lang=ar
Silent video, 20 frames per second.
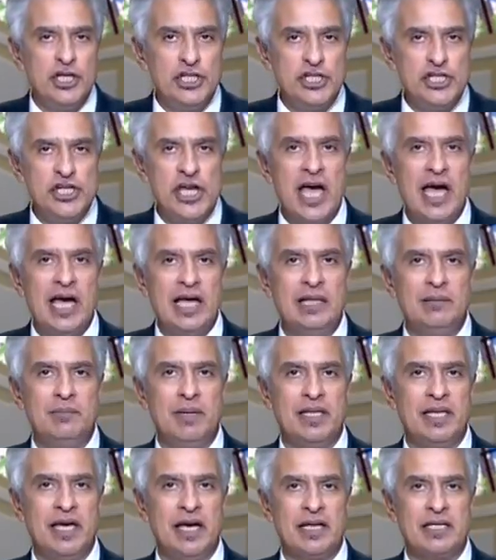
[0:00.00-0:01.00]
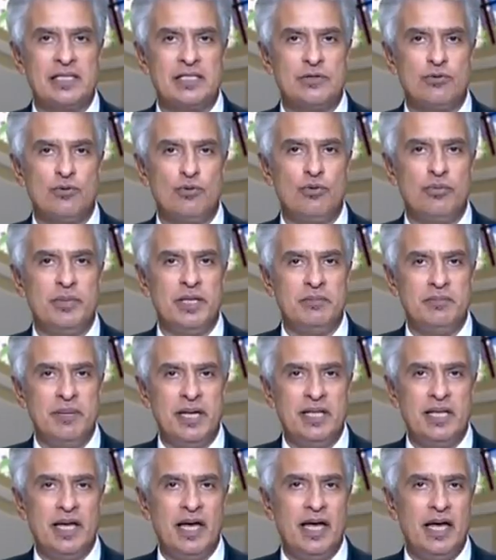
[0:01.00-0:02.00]
انشاء المدارس ومن
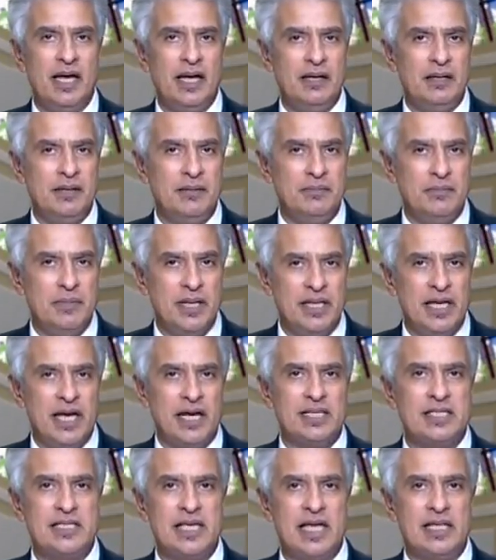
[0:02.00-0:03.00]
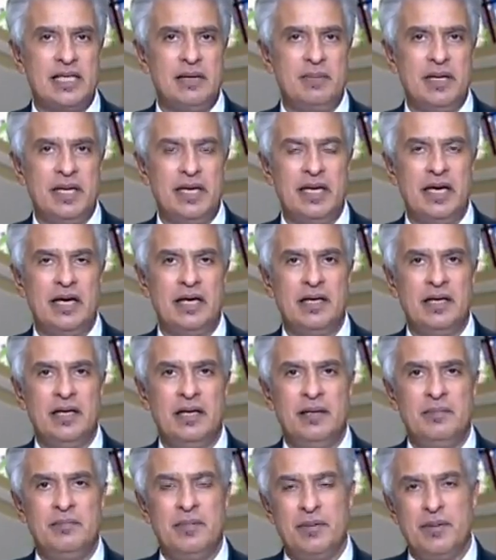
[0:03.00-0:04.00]
بينها مدارس ادميه
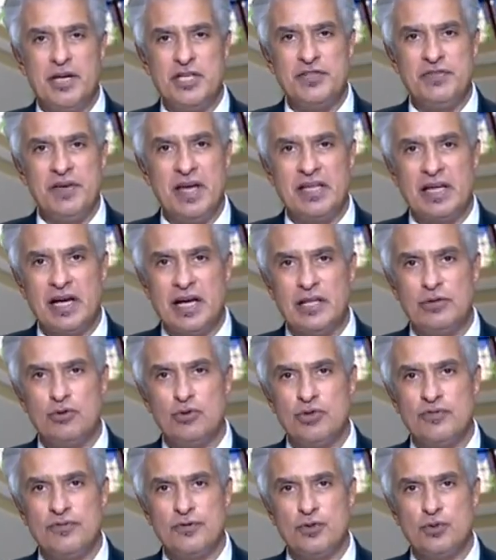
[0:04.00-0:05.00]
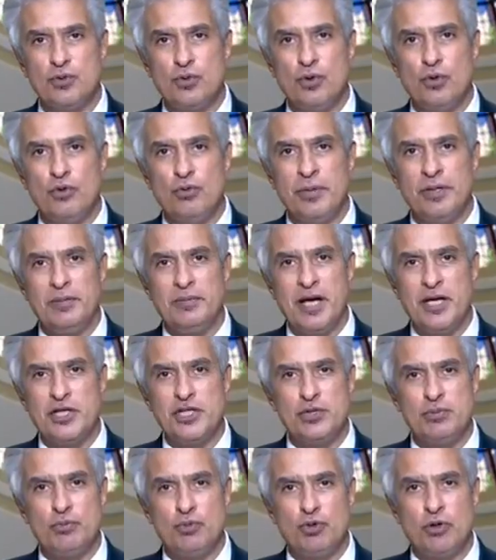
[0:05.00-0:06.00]
ما يبقاش فيها تكدس فصول وما
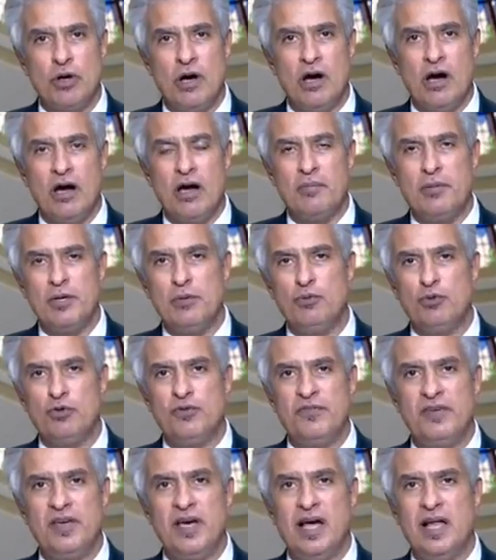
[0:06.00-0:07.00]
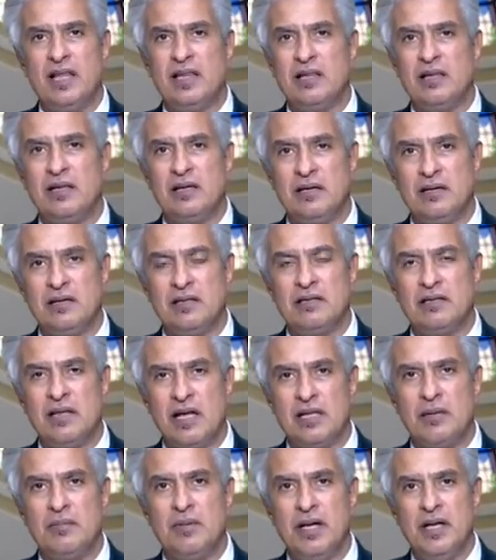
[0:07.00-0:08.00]
تبقاش منهاره بيموت فيها
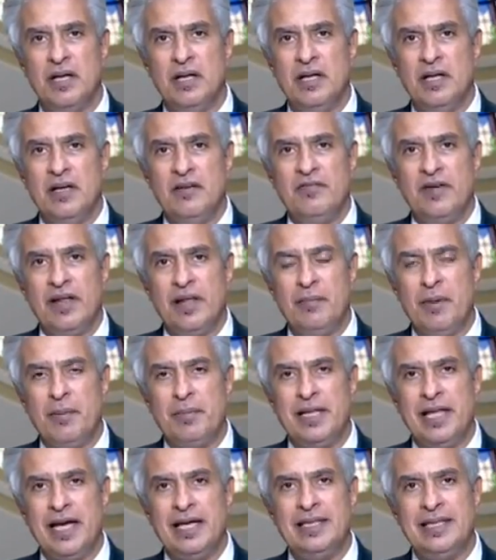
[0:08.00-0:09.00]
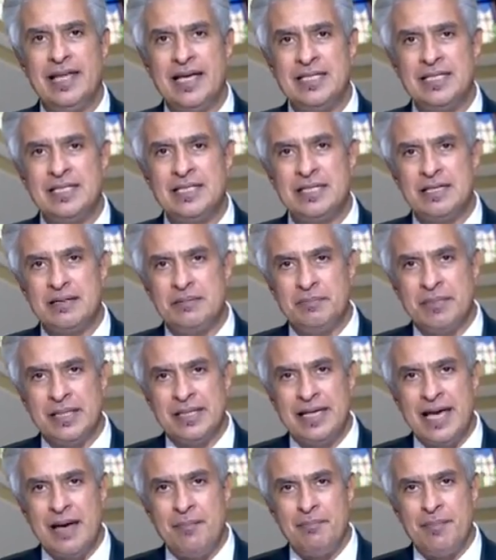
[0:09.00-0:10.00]
الطلب فلما بنلاقي الناس
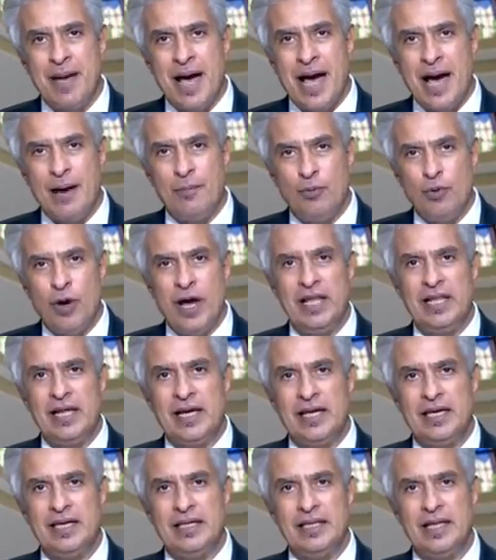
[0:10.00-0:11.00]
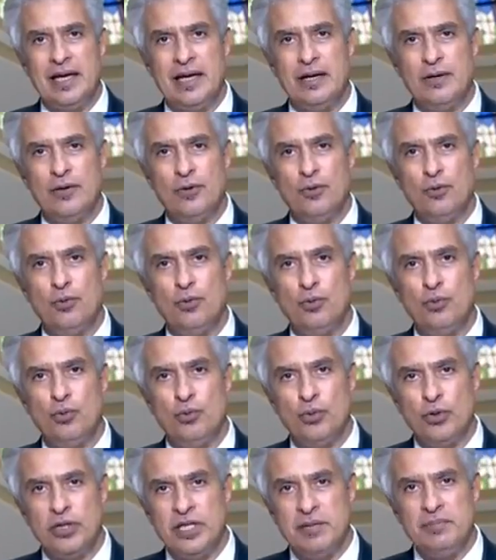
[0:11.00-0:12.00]
بتجمع اموالا كده
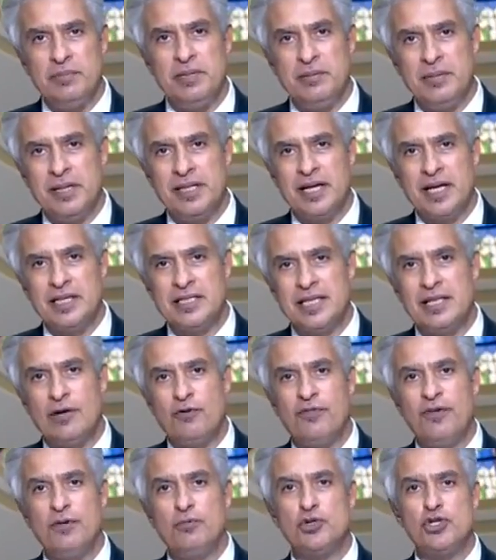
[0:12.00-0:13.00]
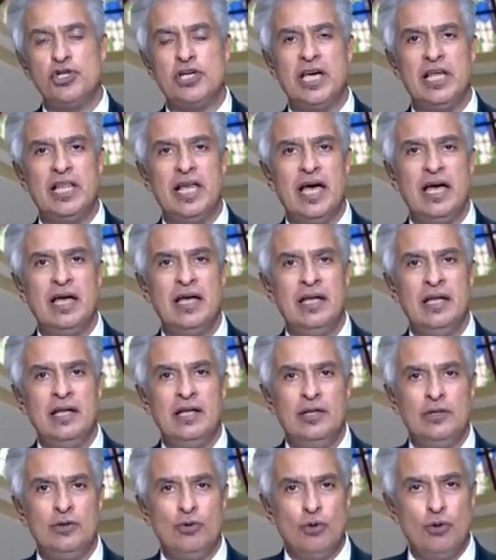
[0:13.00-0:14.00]
وتبني مدرسه لو في مشكله
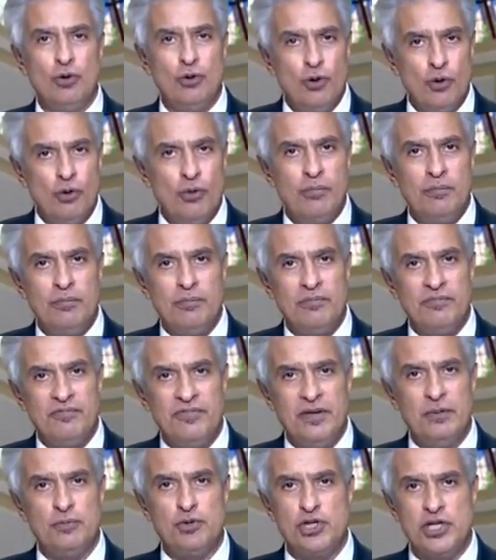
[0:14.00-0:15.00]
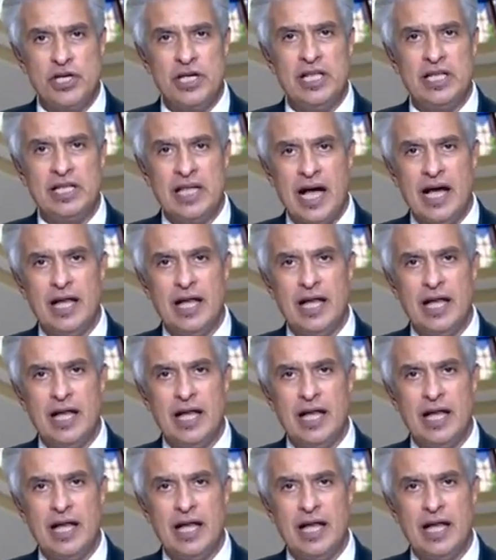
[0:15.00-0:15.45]
نقول لهم في مشكله